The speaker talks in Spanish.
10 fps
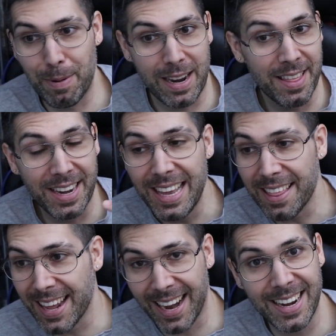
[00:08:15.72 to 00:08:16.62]
la
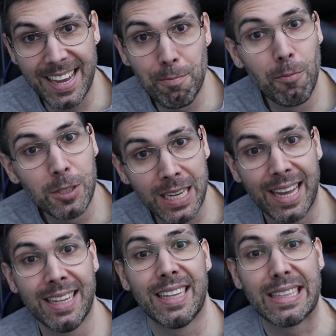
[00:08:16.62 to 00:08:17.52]
panadería cerraría, mucha
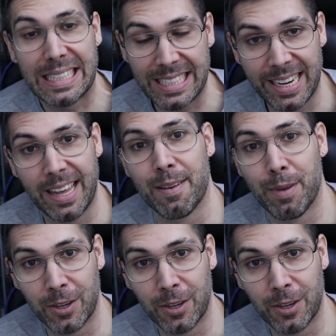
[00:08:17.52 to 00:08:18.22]
gente te echaría de